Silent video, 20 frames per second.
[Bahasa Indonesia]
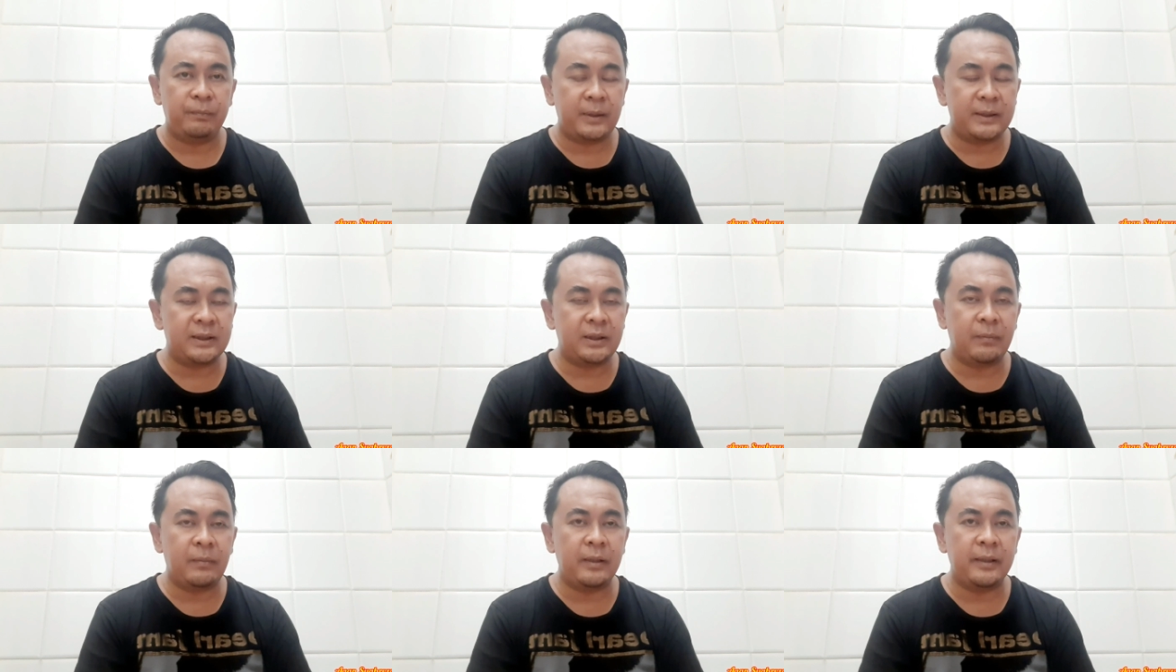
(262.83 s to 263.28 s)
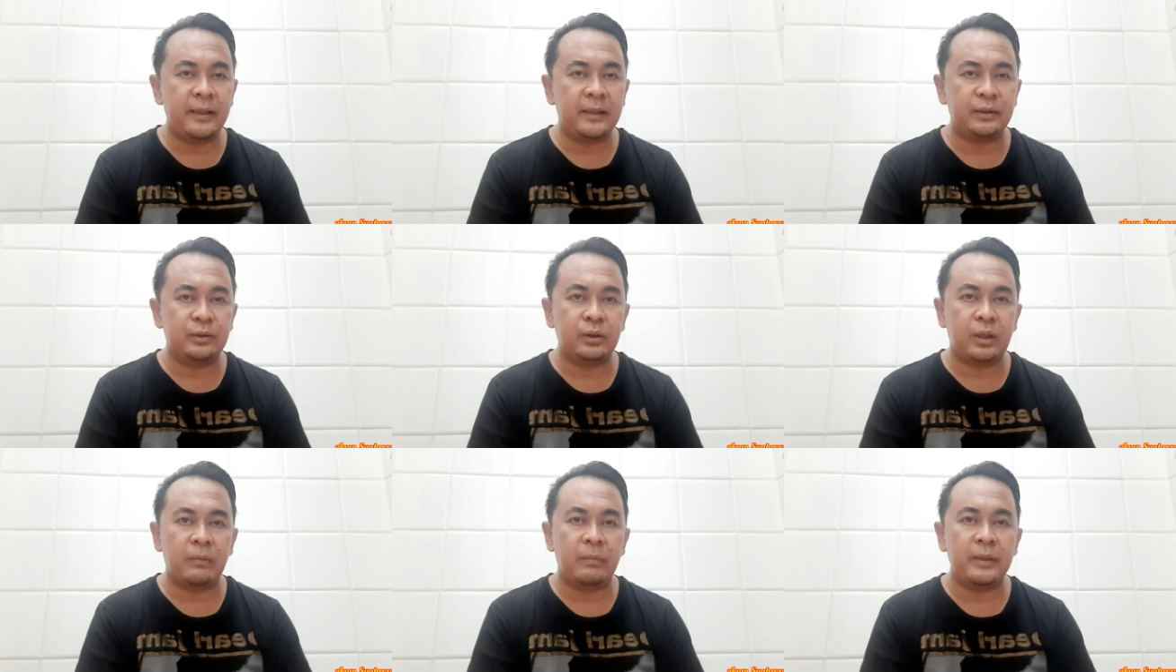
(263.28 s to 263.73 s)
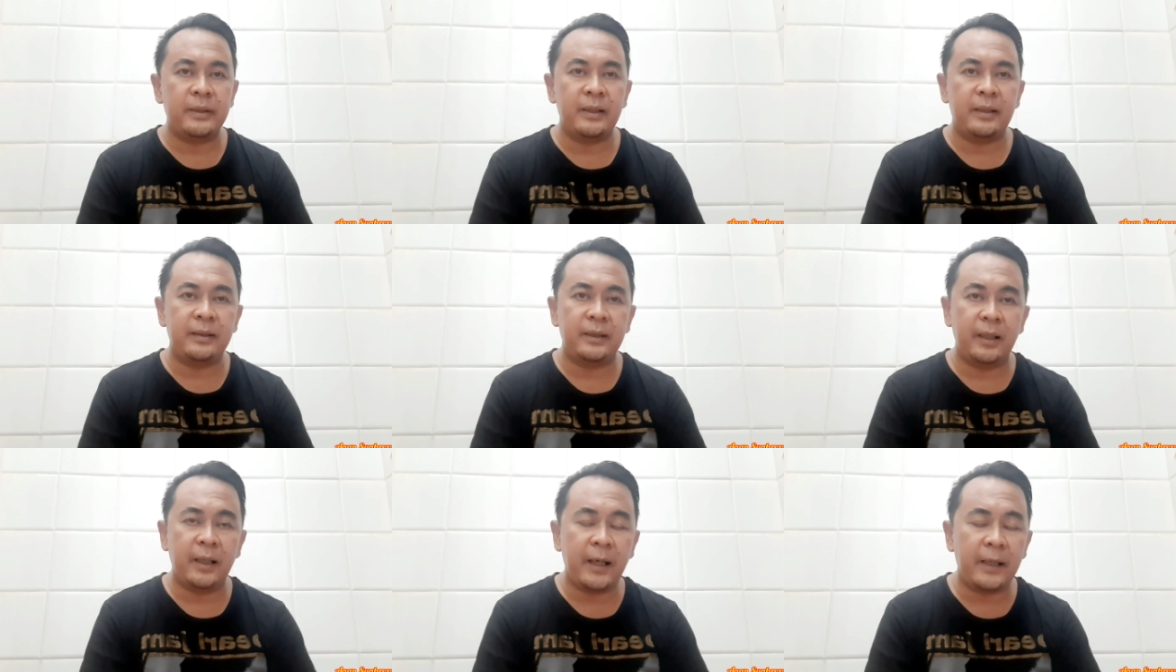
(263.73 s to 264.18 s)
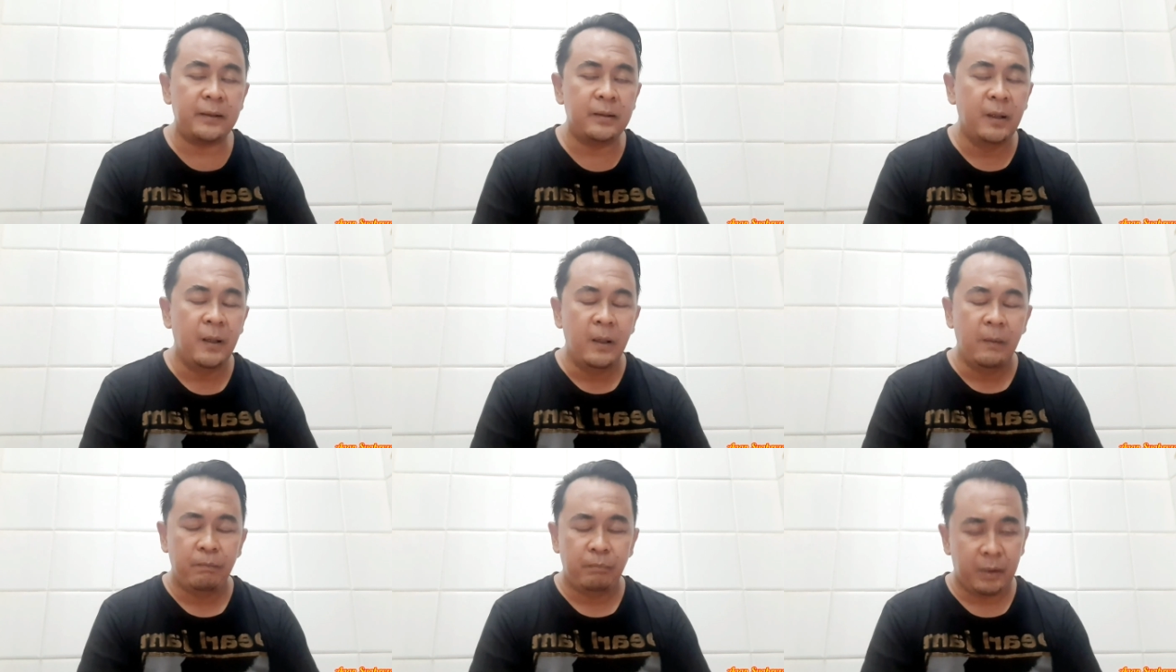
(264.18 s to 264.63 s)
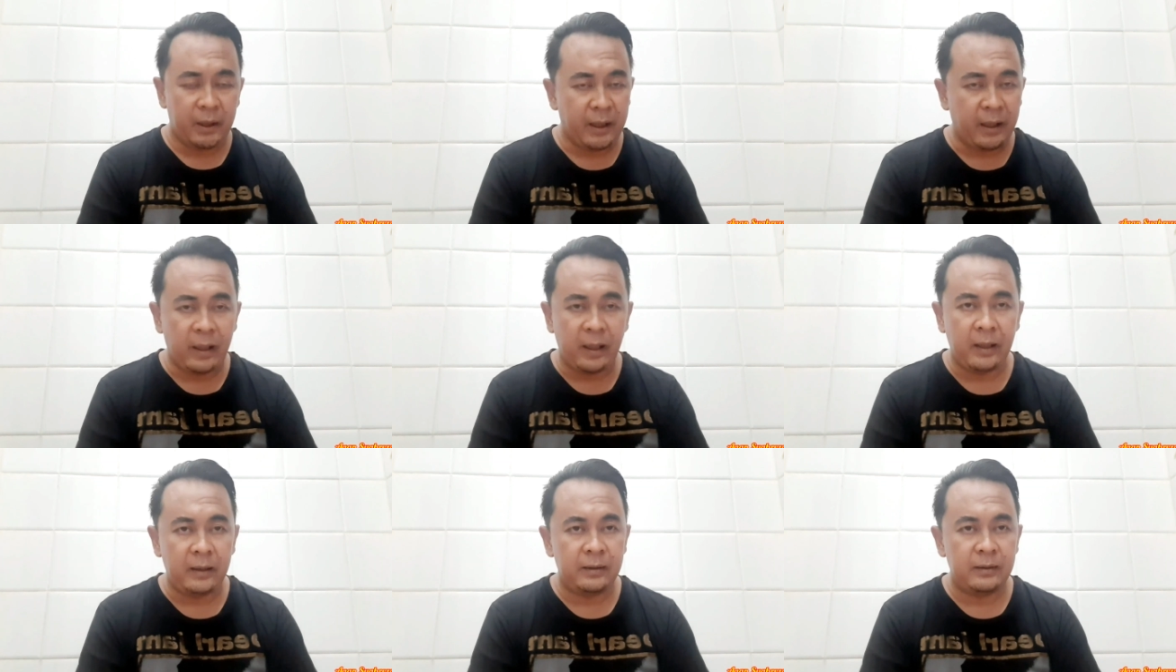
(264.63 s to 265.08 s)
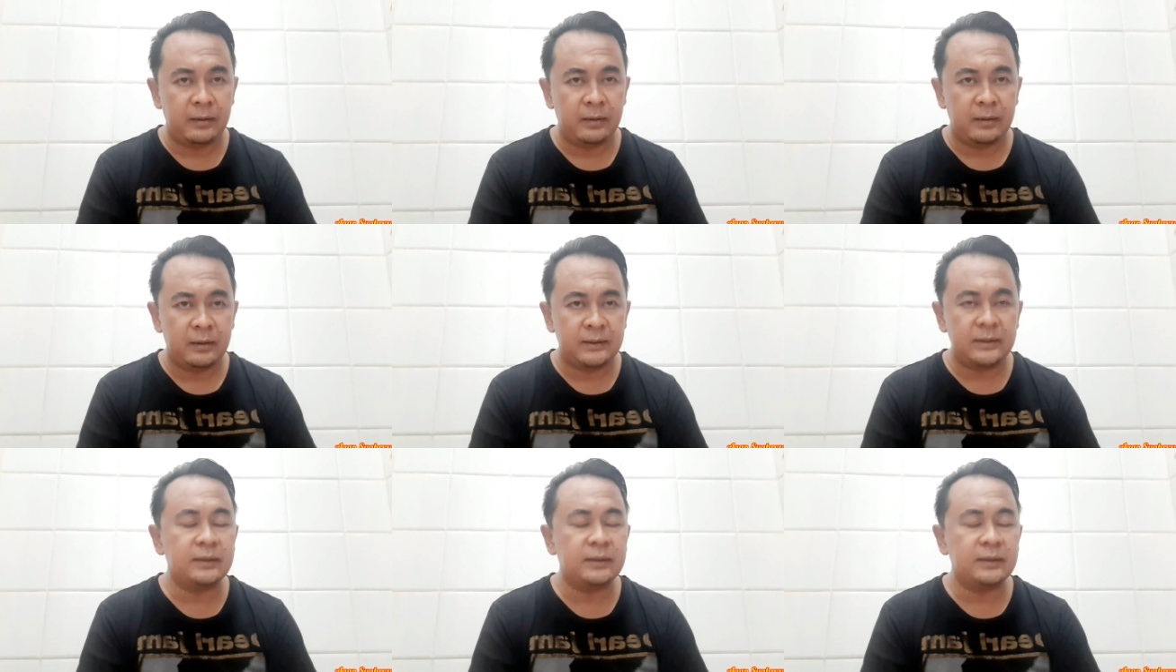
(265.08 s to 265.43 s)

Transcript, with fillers: Persebaya Surabaya dengan menahan